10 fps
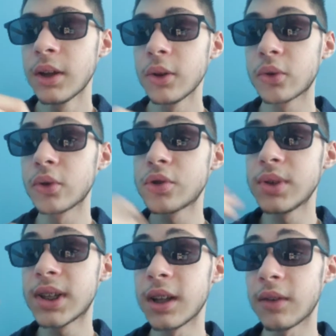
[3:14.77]
Donc
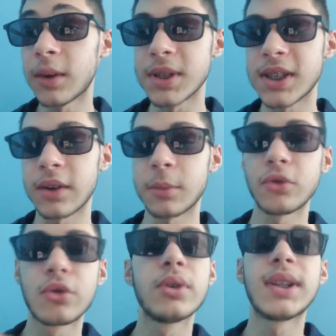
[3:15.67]
ensuite là, on va passer vraiment
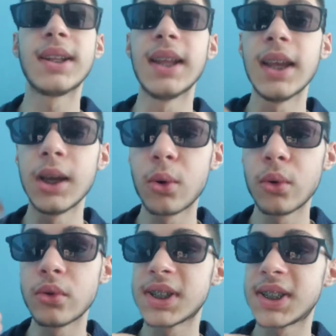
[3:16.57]
du côté des héros
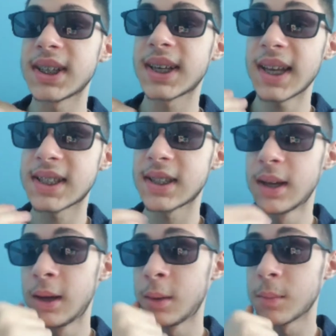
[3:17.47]
de ce qui reste
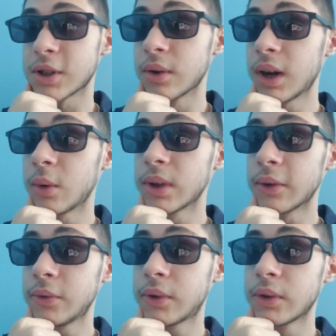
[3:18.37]
parce que là, on a
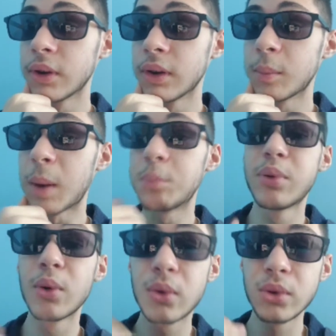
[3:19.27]
vu que bah,
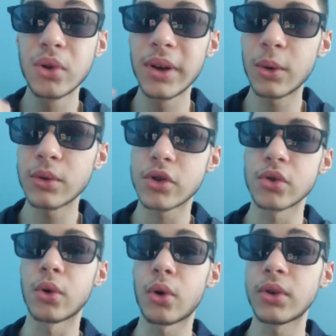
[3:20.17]
beaucoup de héros se
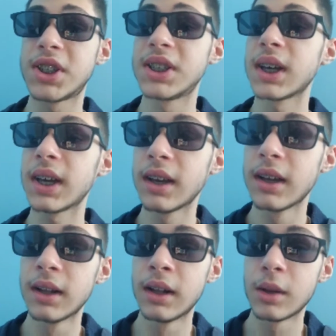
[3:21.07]
sont retirés
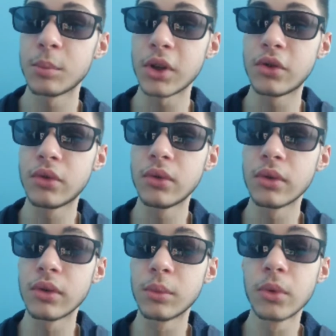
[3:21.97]
bah, du
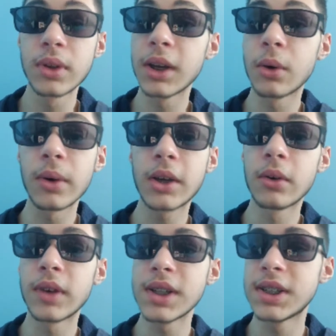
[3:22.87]
euh, monde héroïque, on
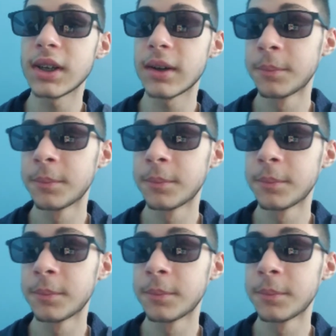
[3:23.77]
va dire.